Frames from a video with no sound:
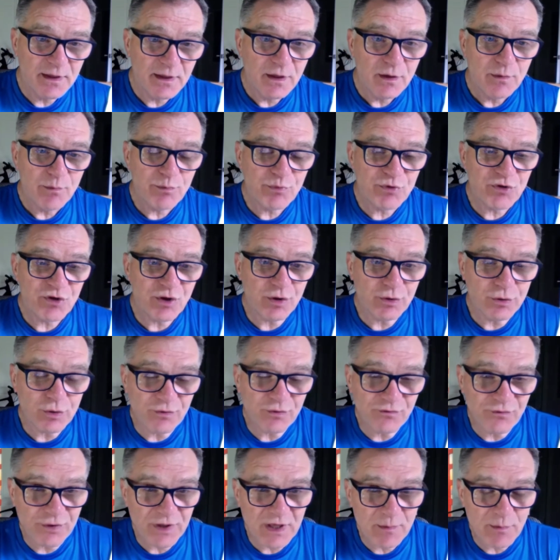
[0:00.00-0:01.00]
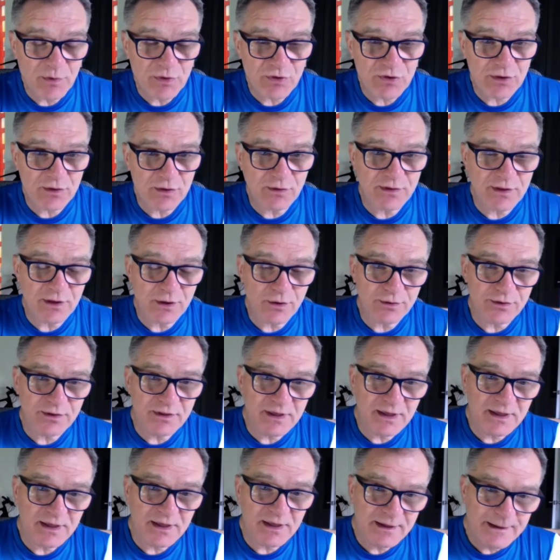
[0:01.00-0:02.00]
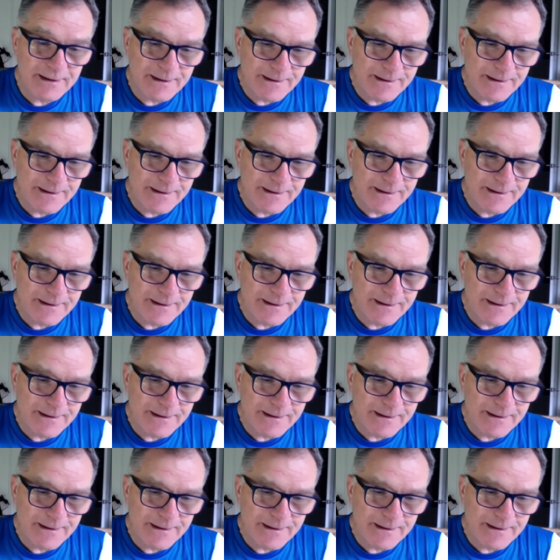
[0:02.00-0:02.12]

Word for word: Przygotowujemy się do tego dnia.